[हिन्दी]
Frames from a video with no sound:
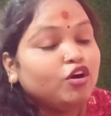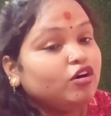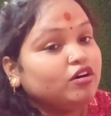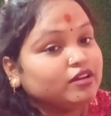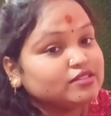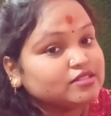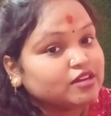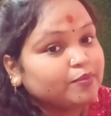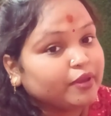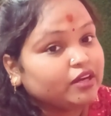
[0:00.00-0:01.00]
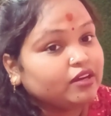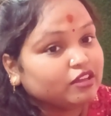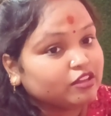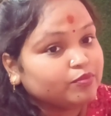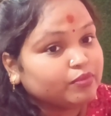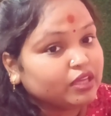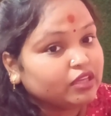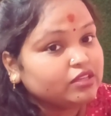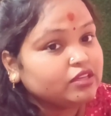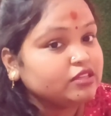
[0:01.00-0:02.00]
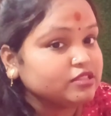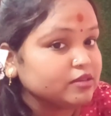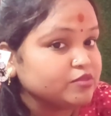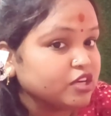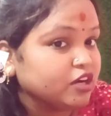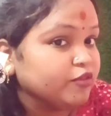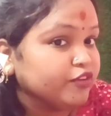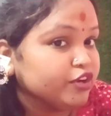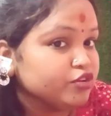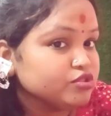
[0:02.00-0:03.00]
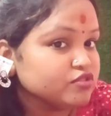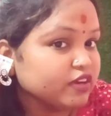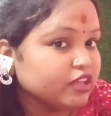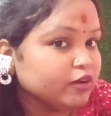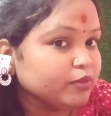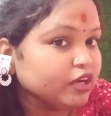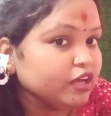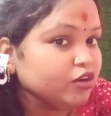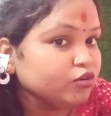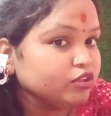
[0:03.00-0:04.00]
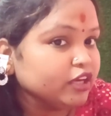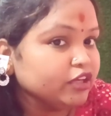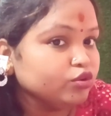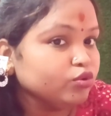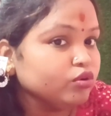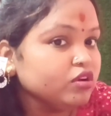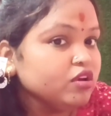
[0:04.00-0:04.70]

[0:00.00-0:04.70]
और इंस्टा पे टिकट पे सब जगह वीडियोस वगैरह बनाना होता है तो